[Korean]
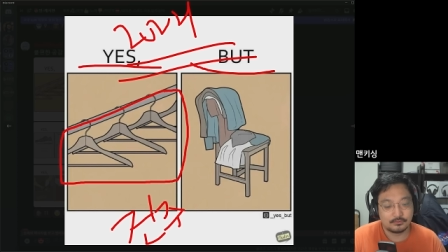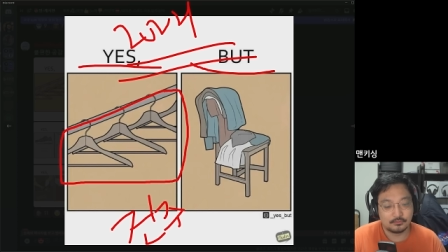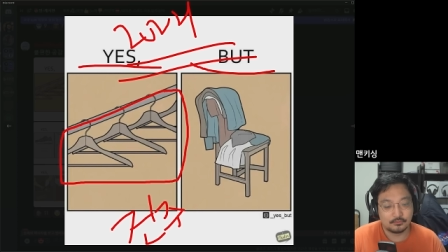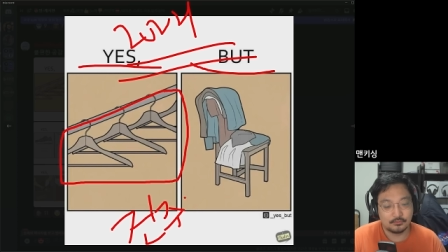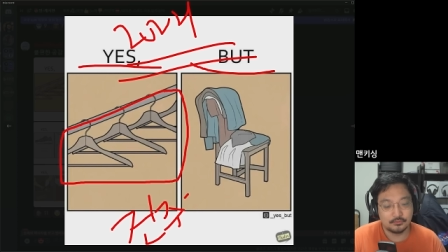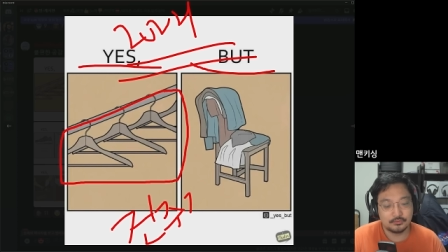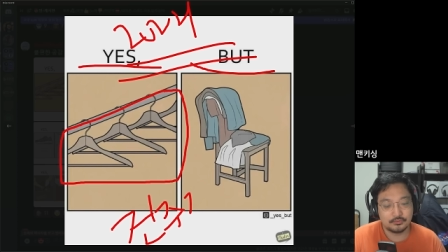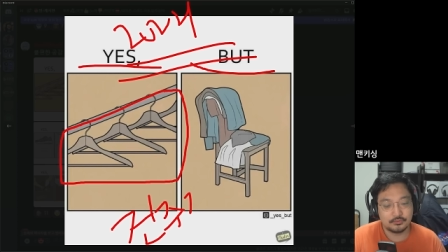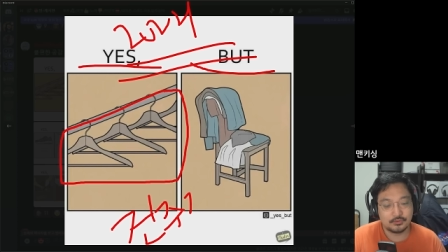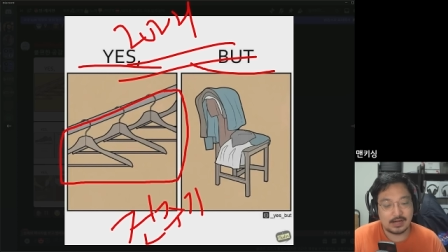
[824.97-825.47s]

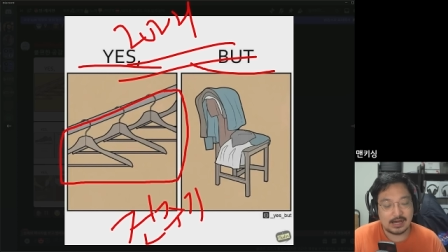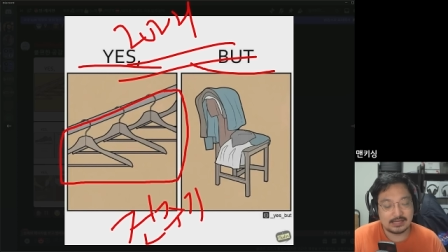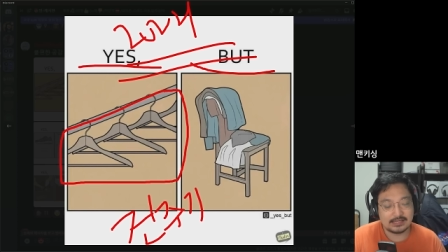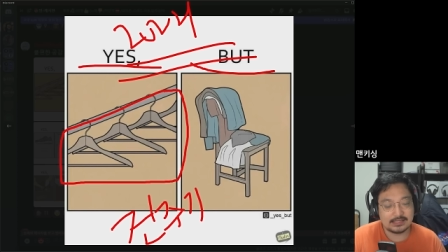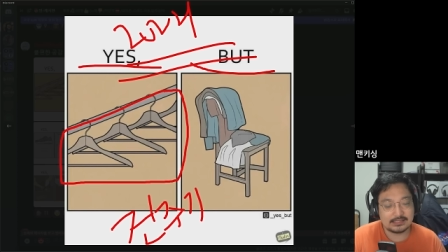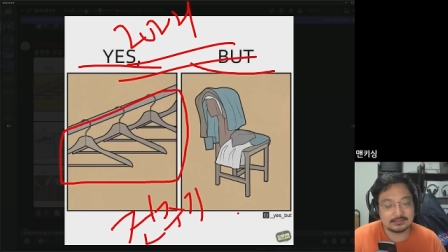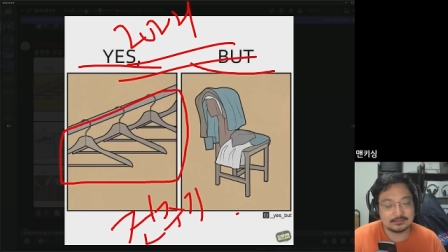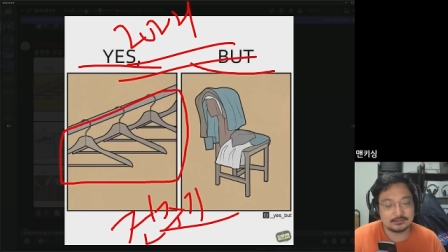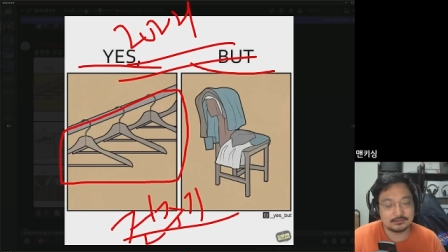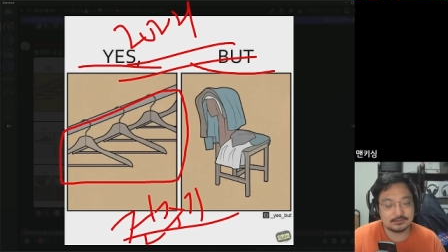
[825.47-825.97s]
옷도
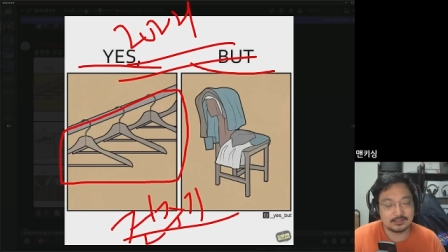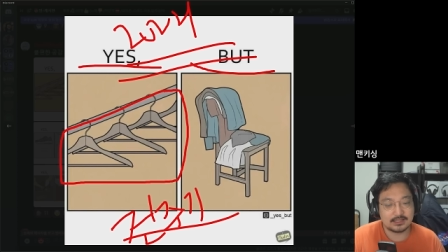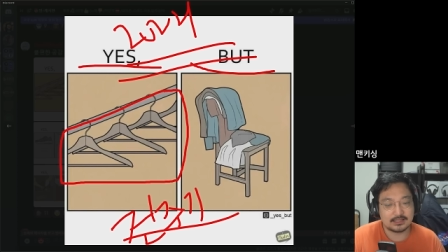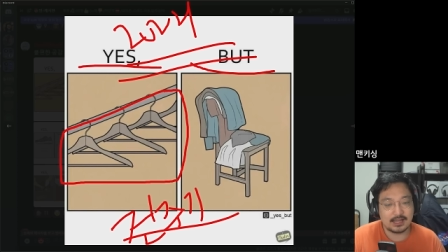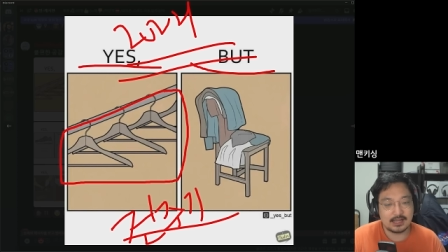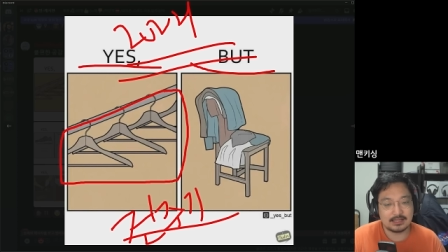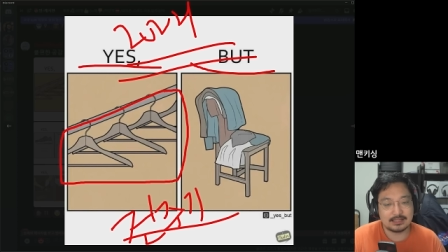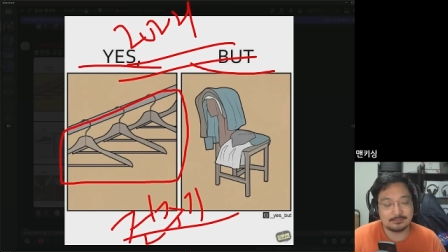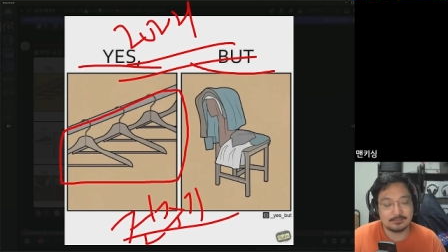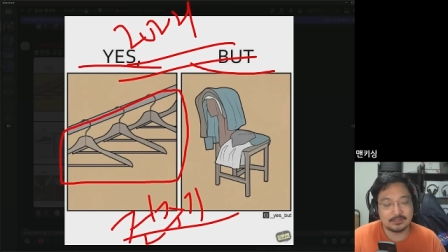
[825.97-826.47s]
알아서 이렇게
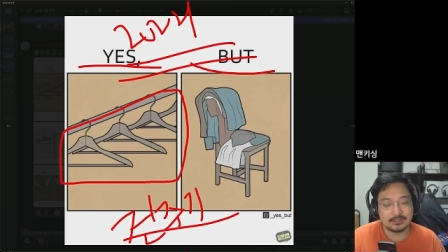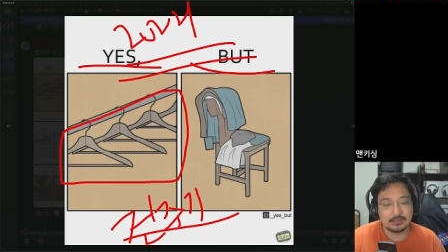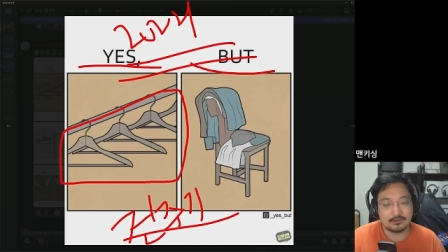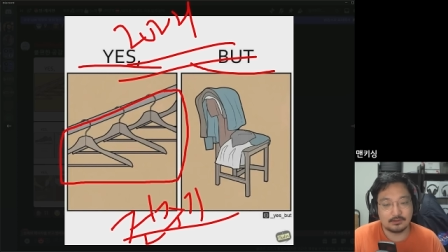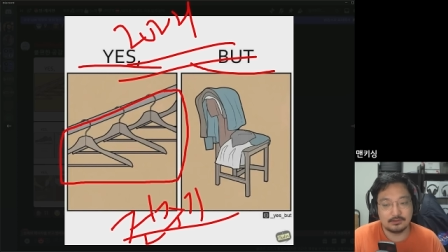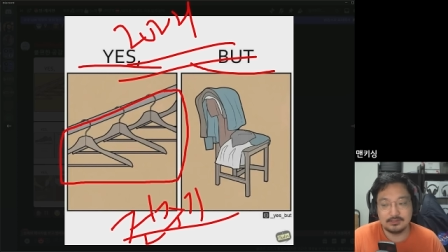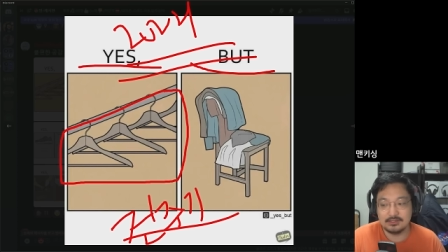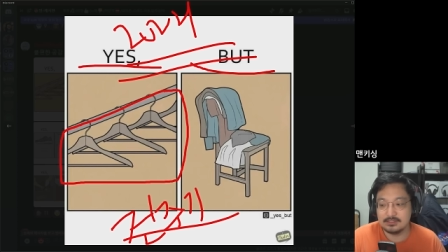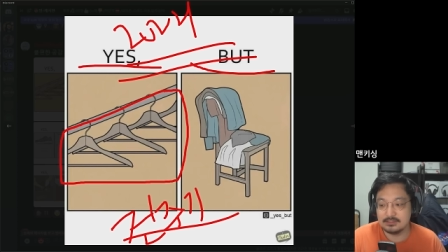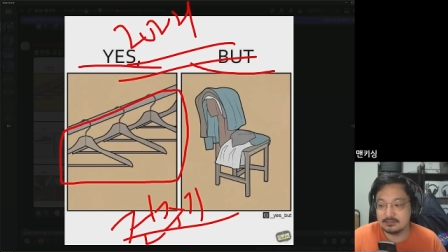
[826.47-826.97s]
깔끔하게
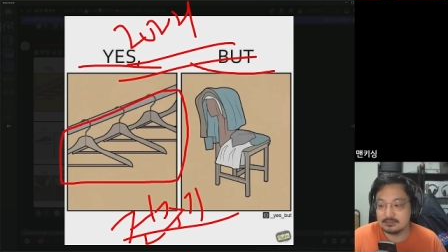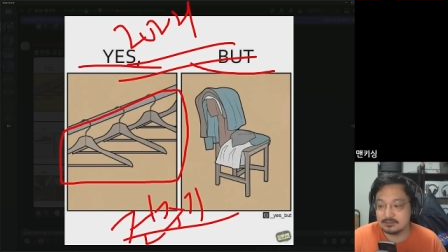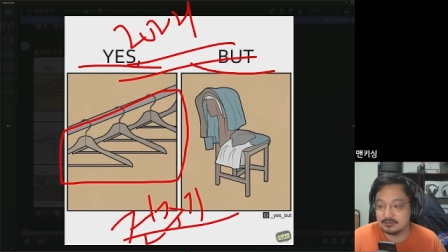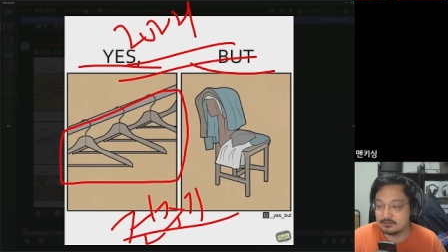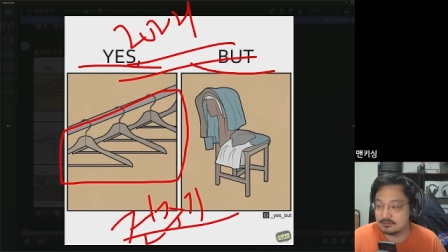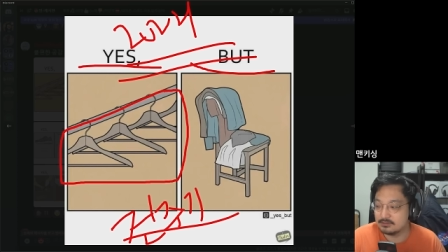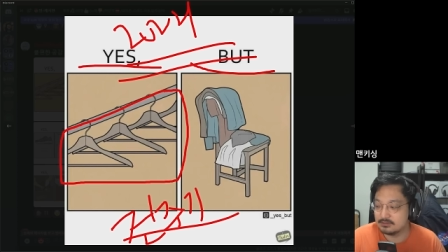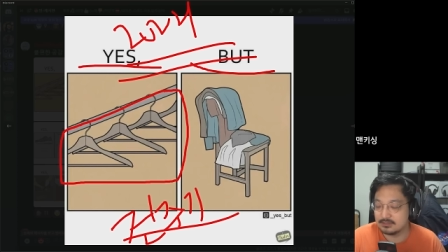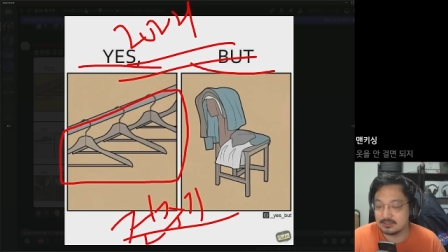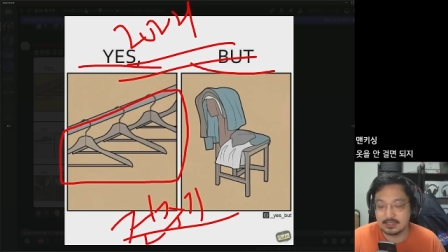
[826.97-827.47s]
걸리는
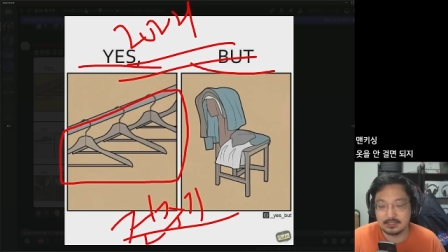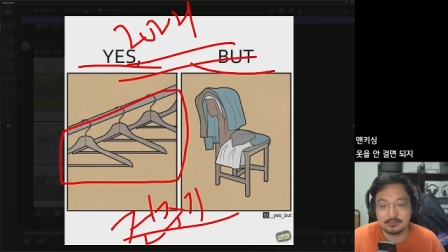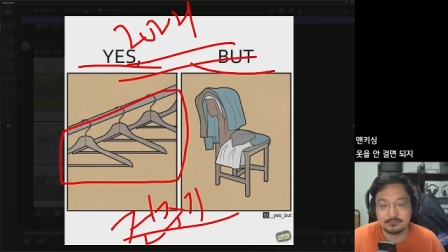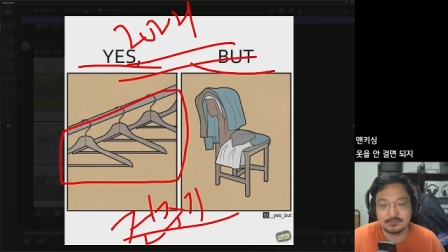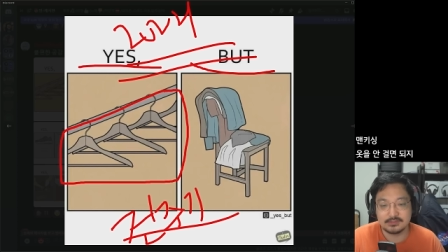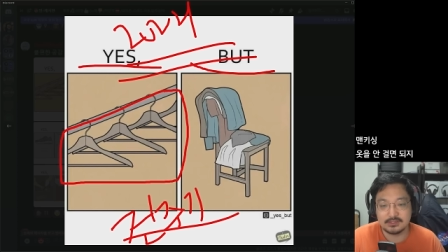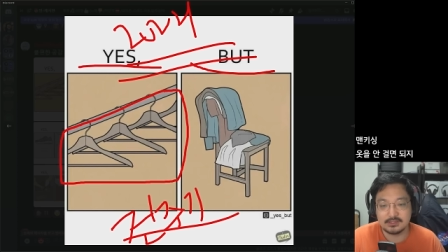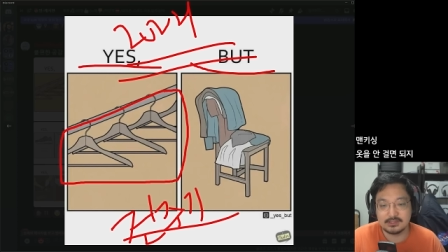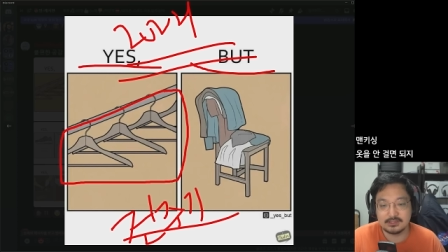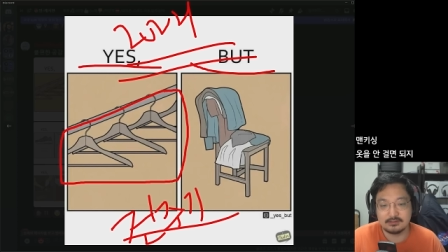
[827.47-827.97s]
그런 개념이
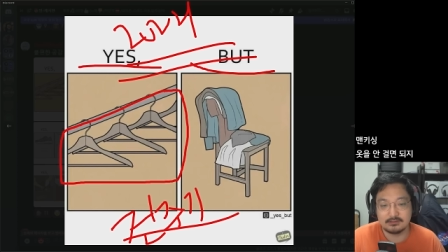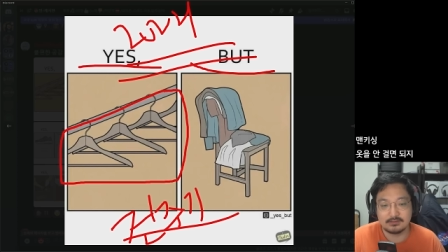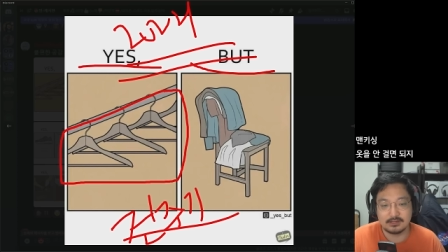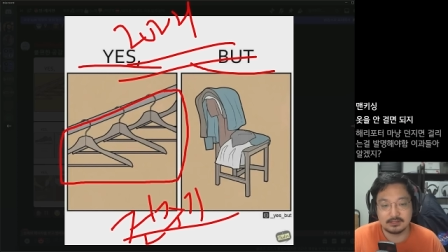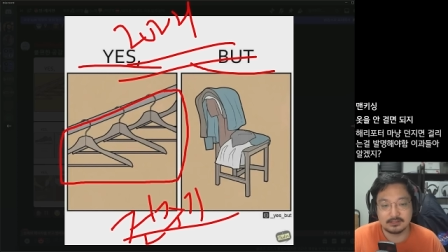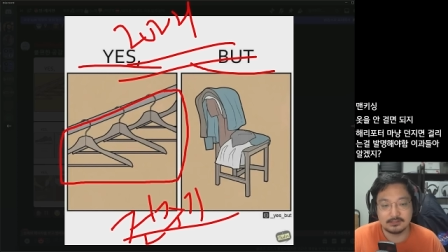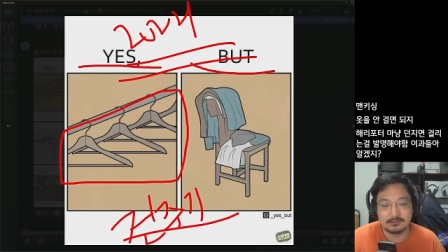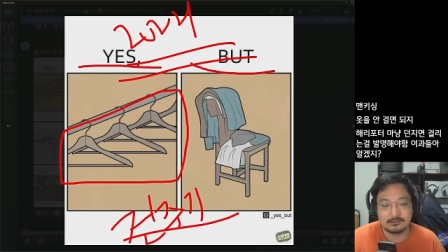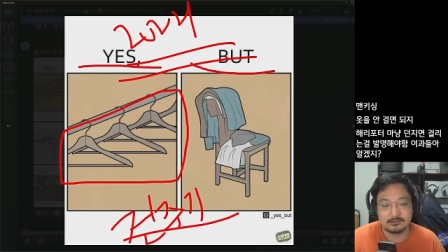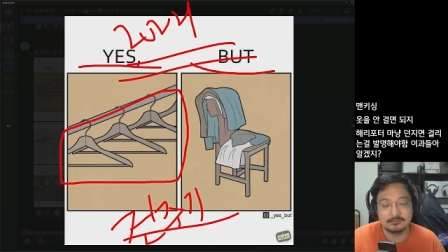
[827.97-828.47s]
있어야 되는 거 아니야?